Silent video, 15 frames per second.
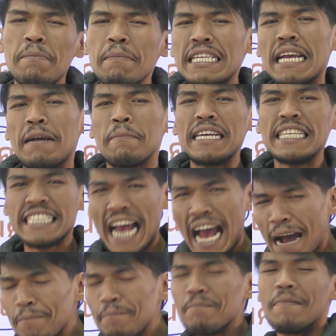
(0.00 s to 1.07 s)
มันยังไม่
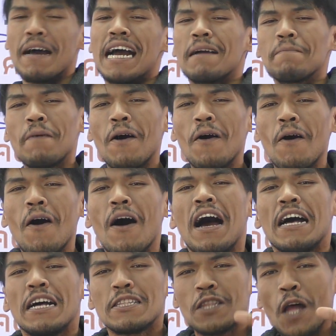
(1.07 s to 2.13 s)
ฉ่ำมากพอ
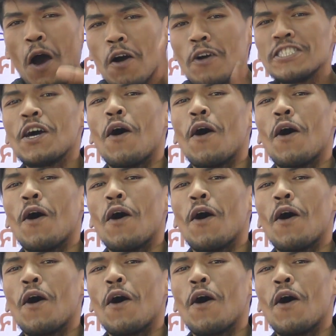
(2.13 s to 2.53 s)
ต้อง